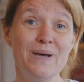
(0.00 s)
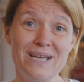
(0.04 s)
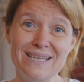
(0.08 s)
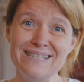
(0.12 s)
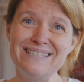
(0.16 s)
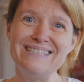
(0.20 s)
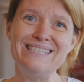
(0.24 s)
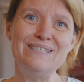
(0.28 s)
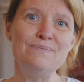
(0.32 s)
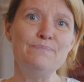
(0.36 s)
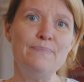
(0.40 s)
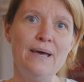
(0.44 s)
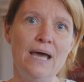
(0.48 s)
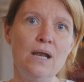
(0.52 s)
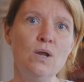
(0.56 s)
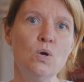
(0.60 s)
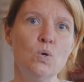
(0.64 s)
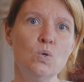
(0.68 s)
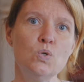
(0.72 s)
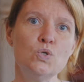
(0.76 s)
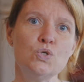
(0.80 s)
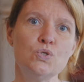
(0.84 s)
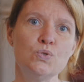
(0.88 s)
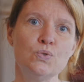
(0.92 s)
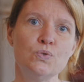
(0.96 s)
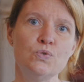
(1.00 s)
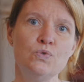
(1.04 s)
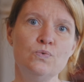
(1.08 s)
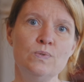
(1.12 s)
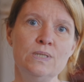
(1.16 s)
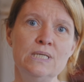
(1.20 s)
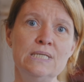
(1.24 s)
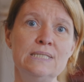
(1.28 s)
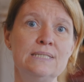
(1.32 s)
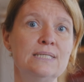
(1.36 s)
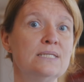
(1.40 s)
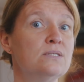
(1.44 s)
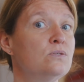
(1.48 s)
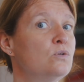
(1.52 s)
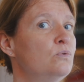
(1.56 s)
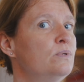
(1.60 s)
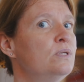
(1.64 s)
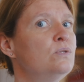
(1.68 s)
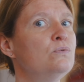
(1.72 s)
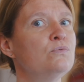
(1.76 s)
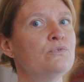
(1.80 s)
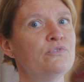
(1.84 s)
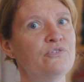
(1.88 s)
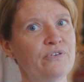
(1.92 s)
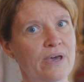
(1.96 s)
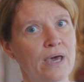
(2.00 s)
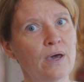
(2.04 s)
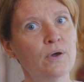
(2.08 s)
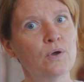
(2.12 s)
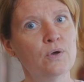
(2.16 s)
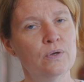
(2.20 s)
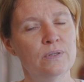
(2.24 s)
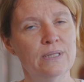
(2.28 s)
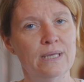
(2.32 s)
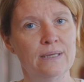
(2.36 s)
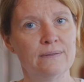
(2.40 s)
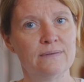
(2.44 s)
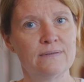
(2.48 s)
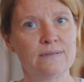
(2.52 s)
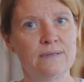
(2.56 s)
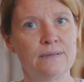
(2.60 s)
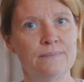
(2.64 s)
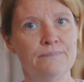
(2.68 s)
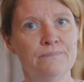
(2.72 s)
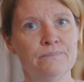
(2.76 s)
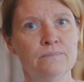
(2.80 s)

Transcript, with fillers: principal aujourd'hui, c'est celui de nous faire connaître.